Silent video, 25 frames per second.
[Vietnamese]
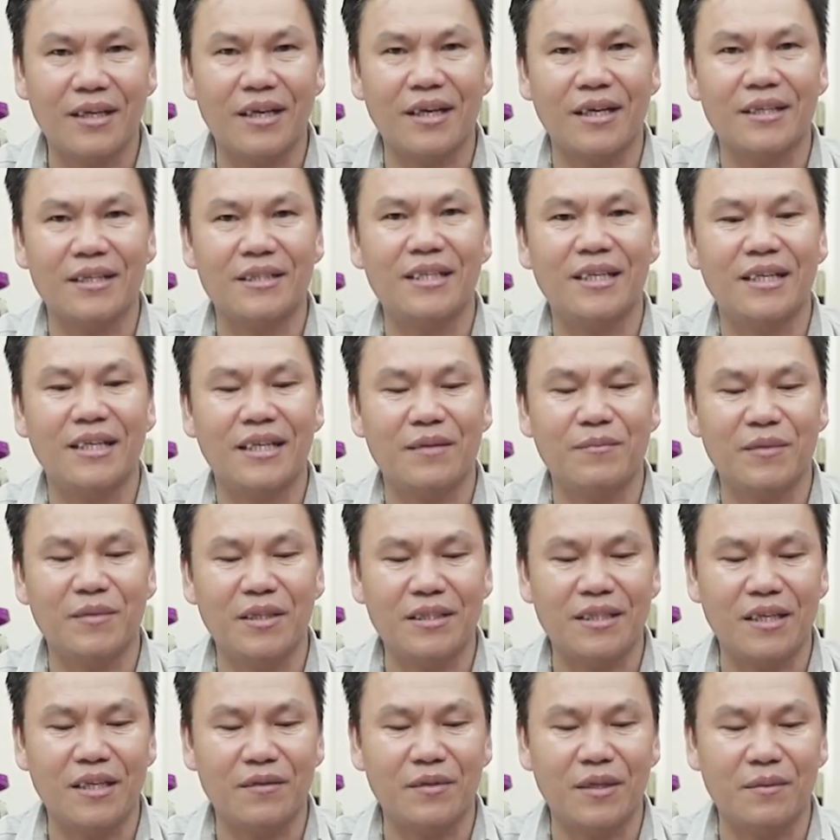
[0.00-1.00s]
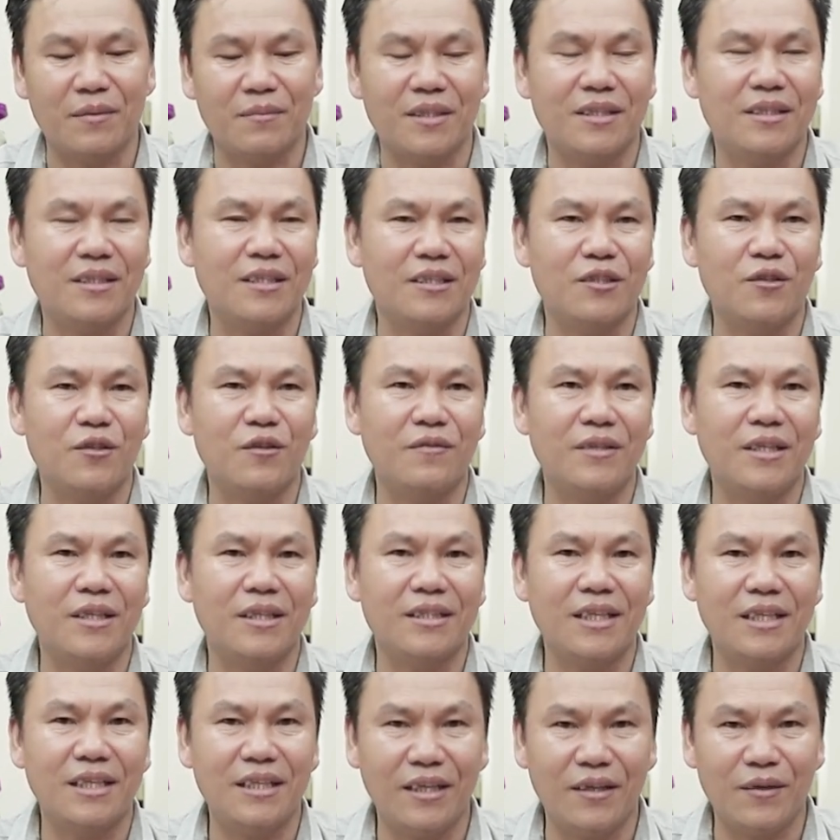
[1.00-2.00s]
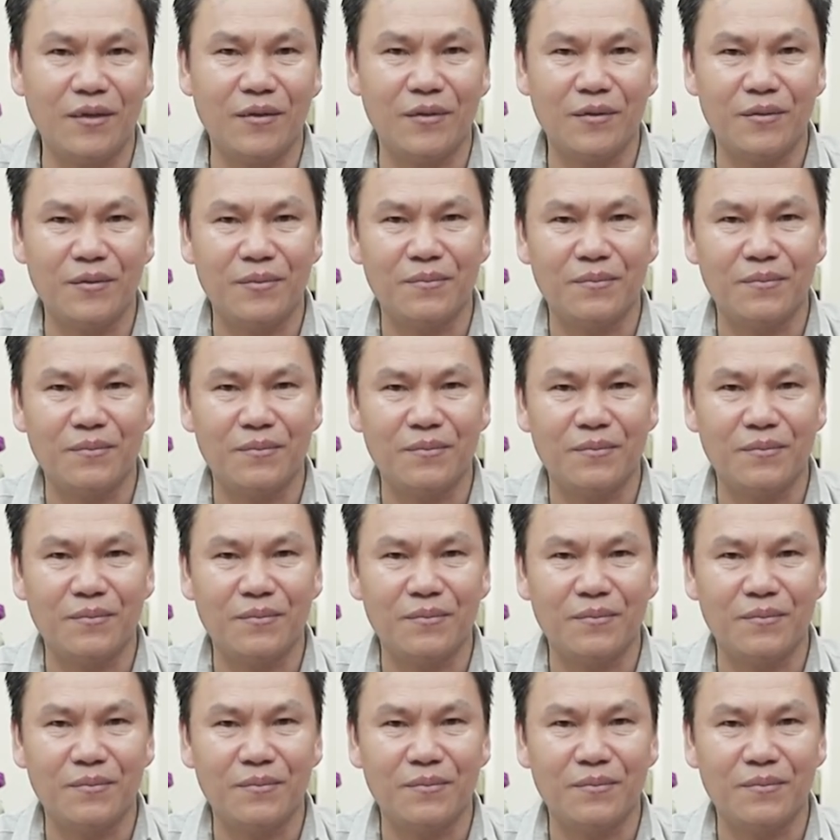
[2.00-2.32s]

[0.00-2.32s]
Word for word: À, xin cảm ơn sản phẩm Trường Xuân Vương rất nhiều.